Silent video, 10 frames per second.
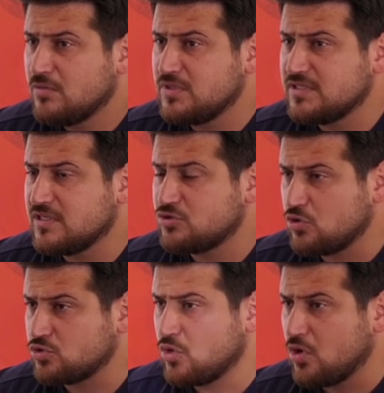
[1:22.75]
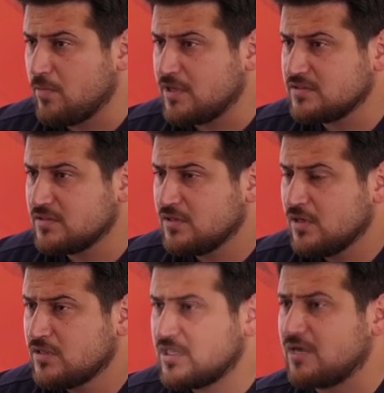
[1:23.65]
Bizi de çok zorlamaz.
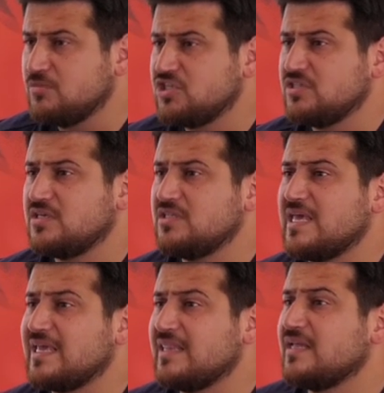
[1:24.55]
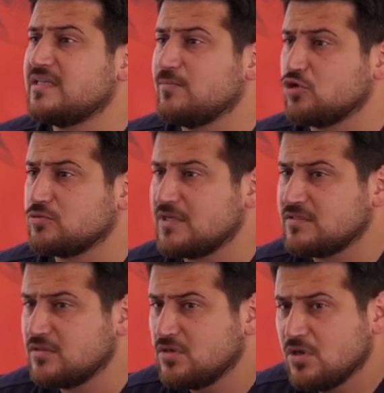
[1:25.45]
Takım içindeki dengeleri de bozmaz.